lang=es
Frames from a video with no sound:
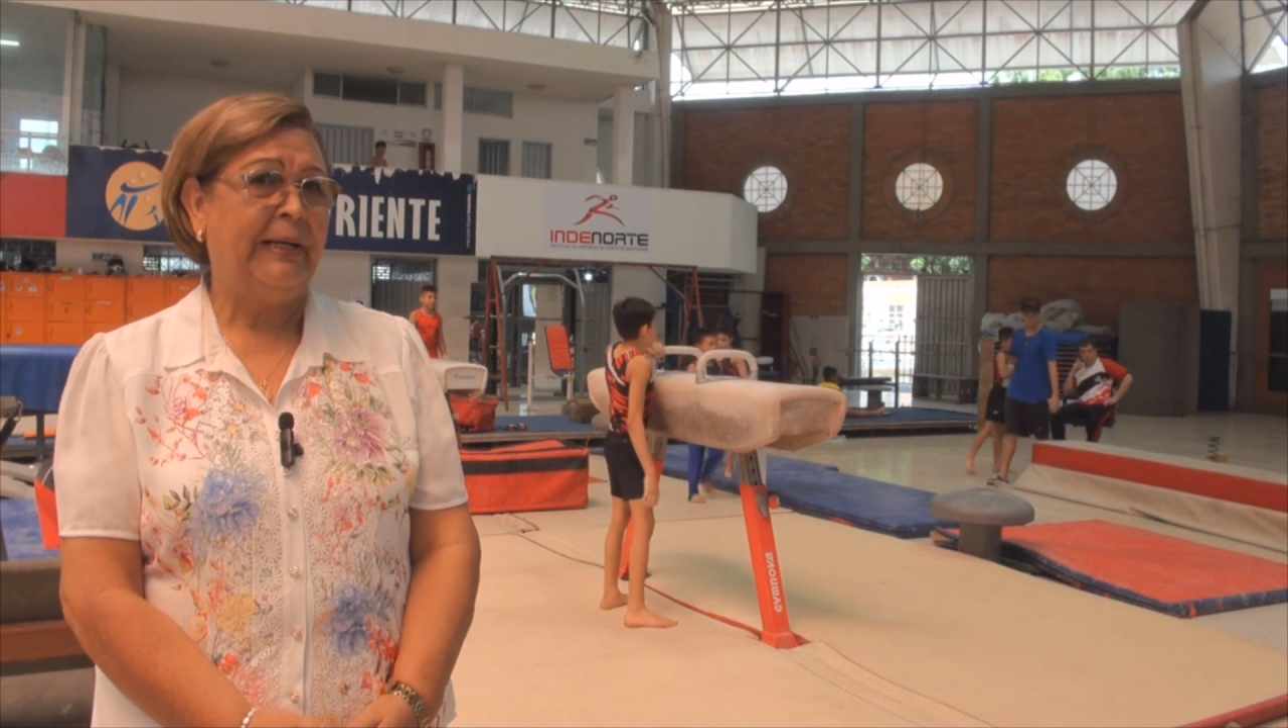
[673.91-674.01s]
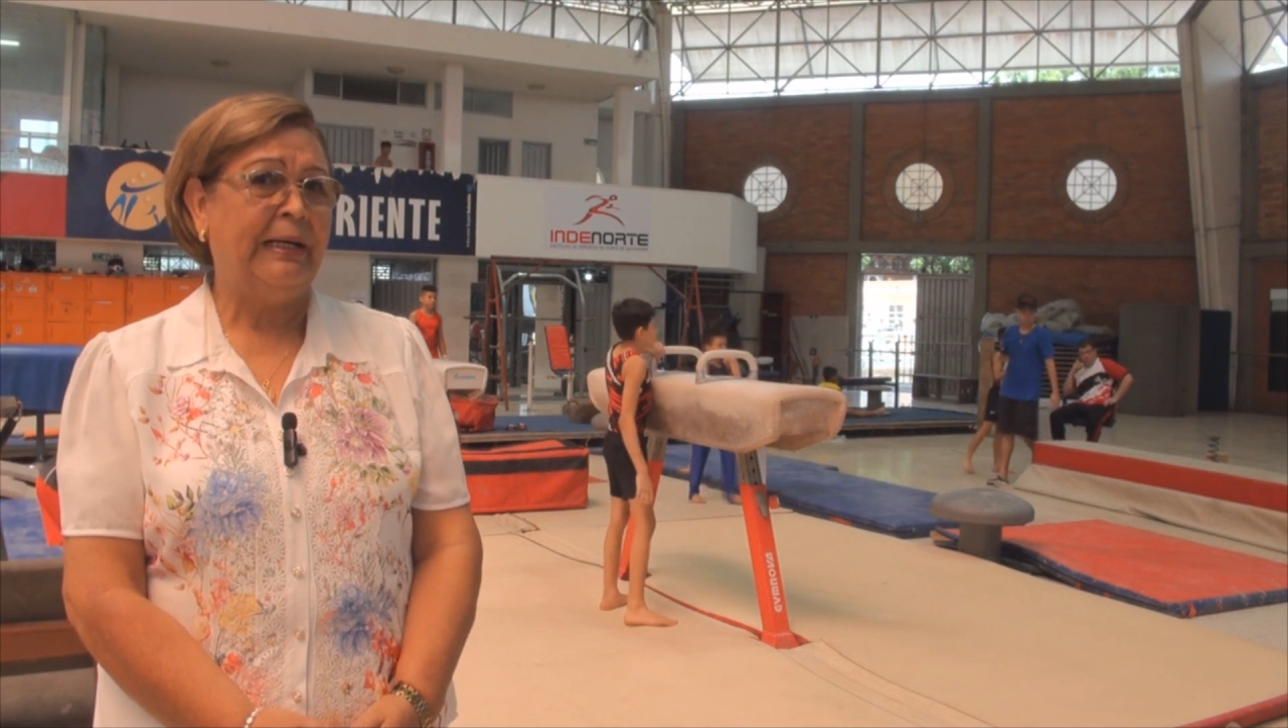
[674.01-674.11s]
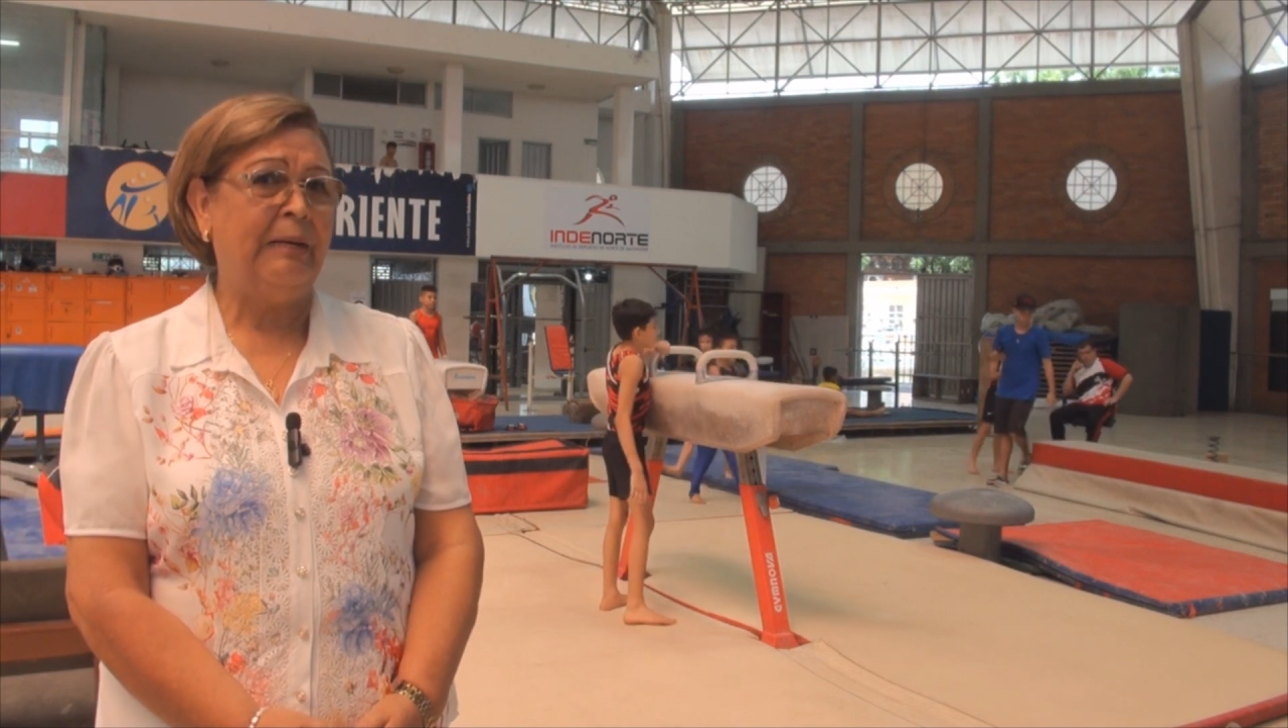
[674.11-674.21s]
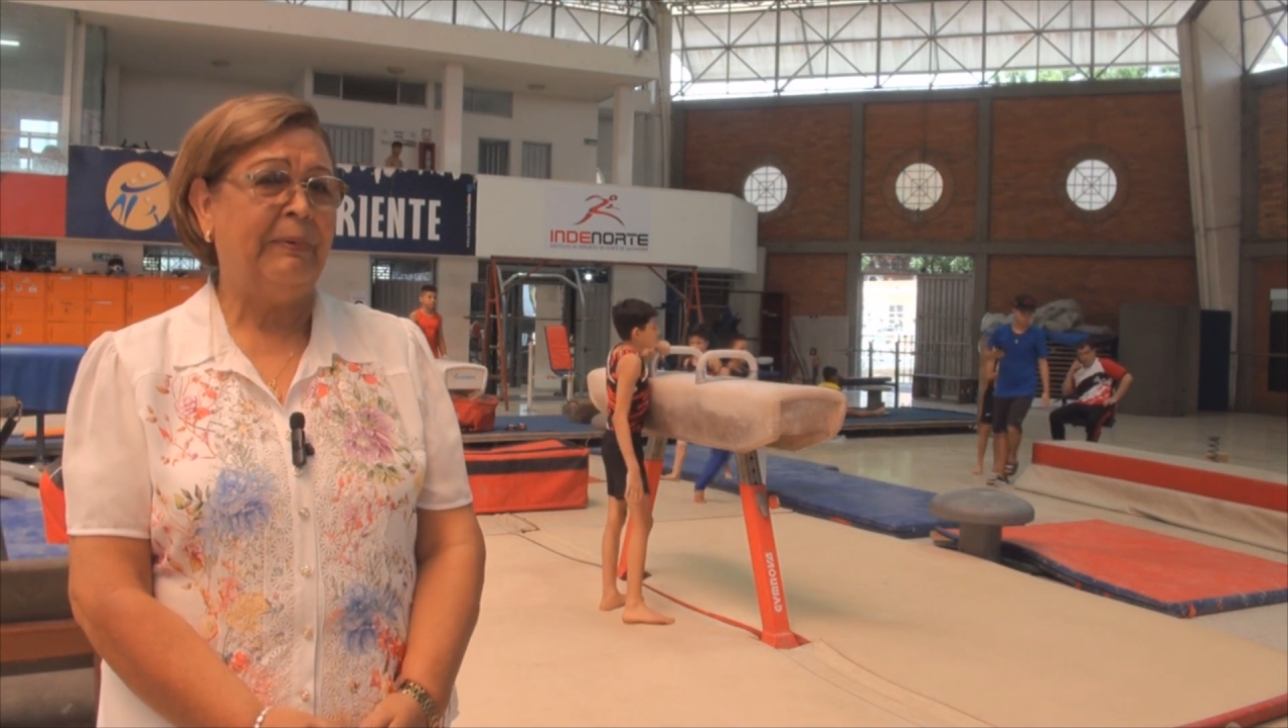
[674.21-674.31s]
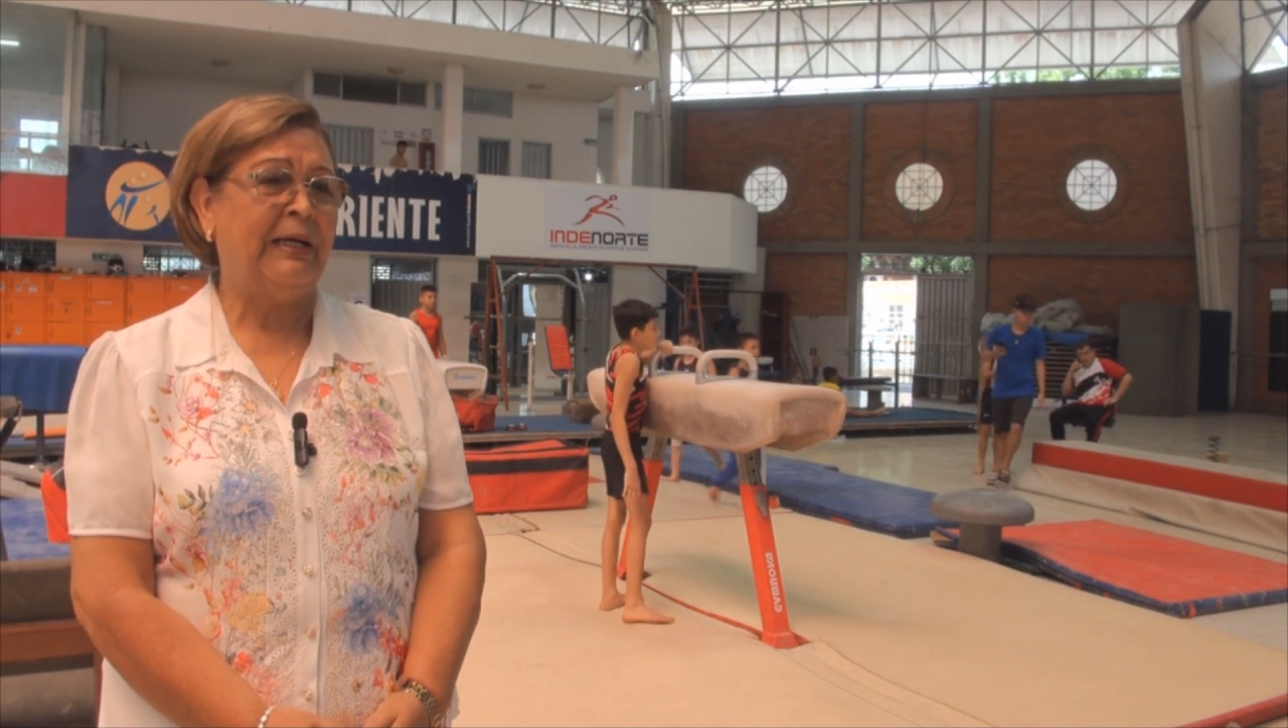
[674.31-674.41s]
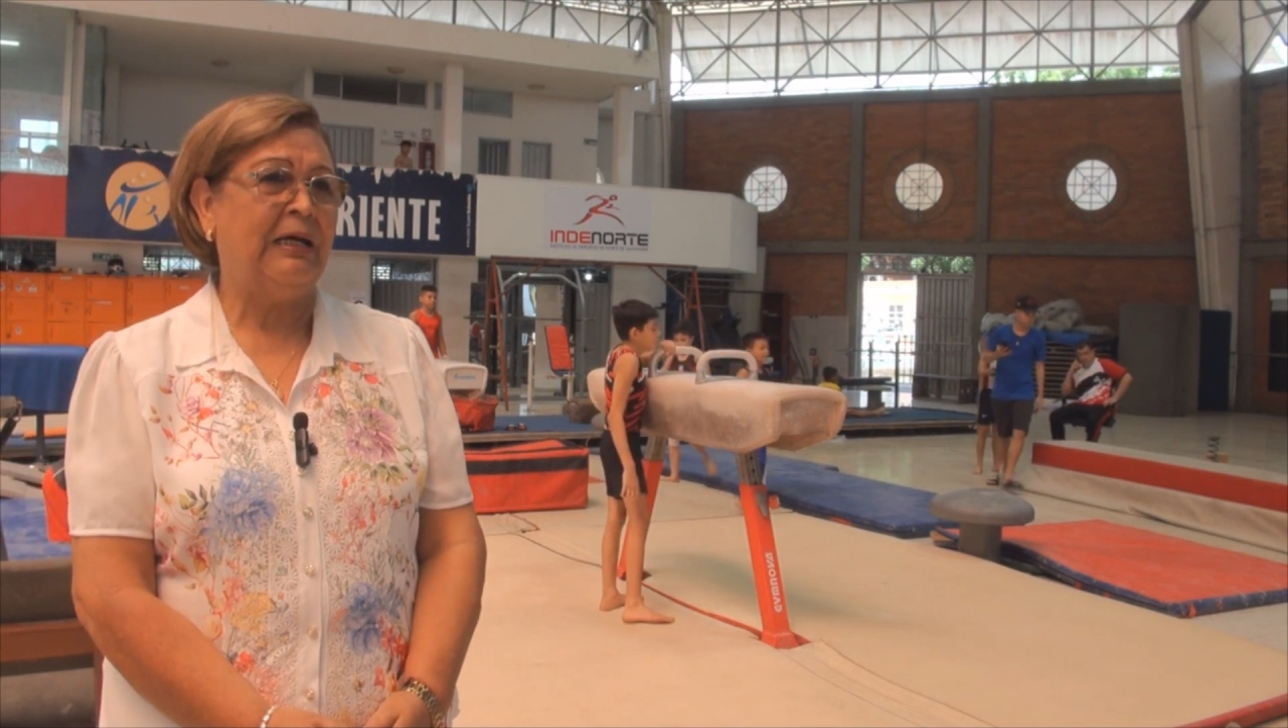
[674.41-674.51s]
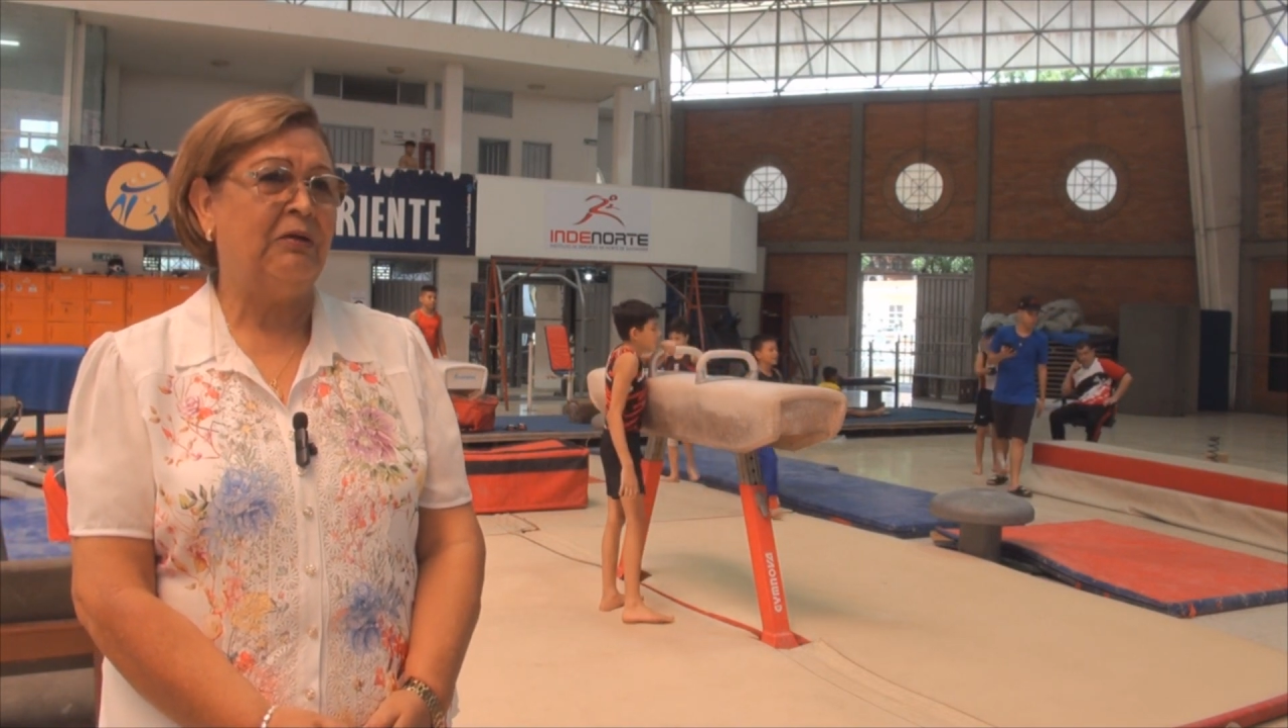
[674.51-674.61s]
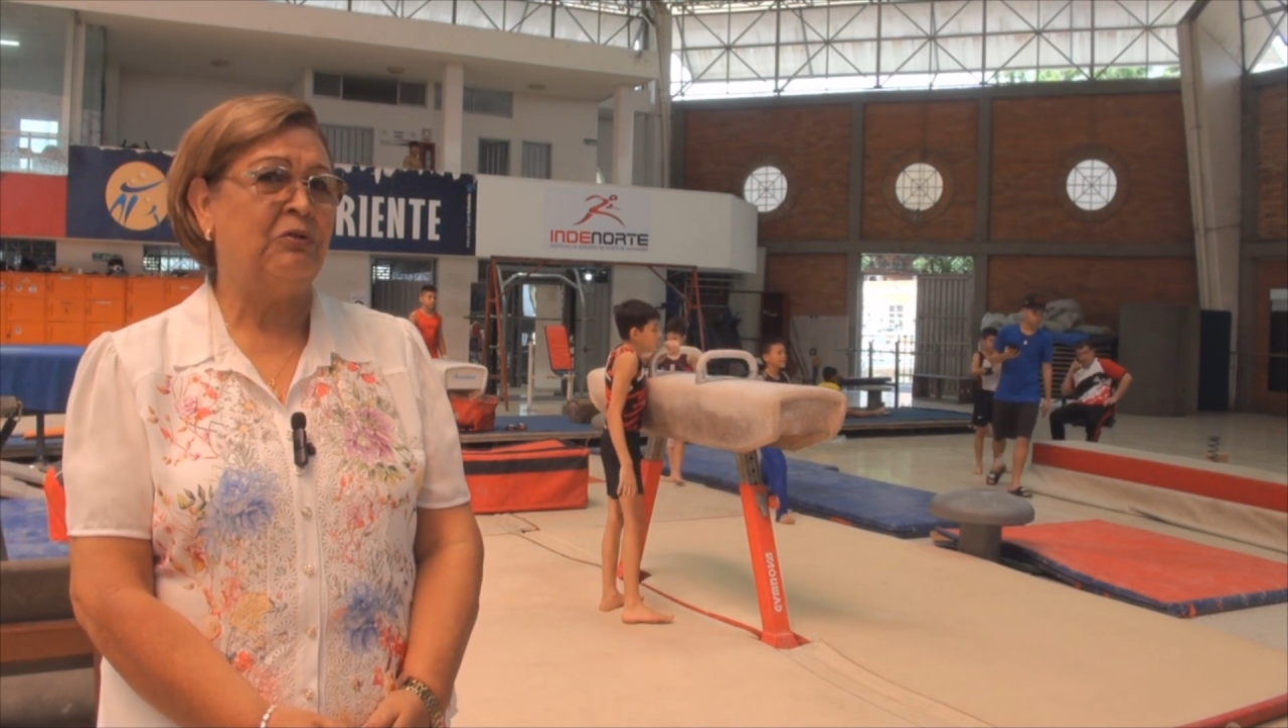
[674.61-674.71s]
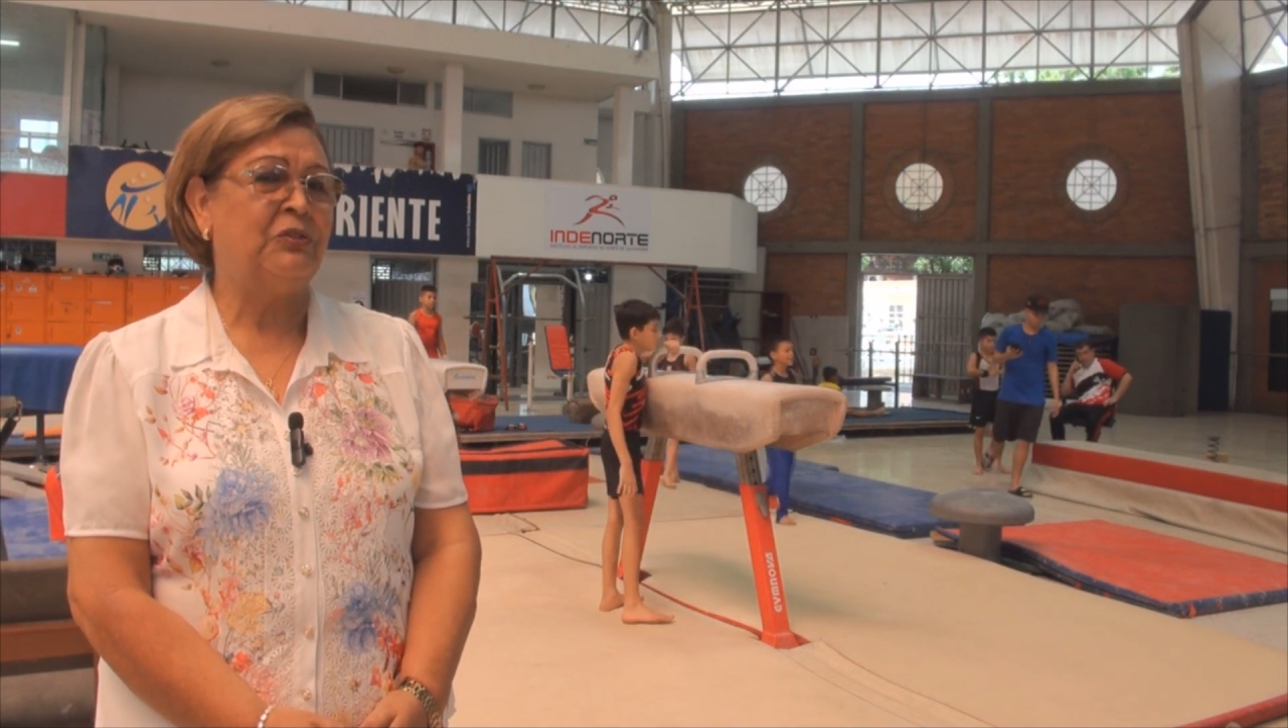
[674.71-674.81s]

¿Para qué? Para que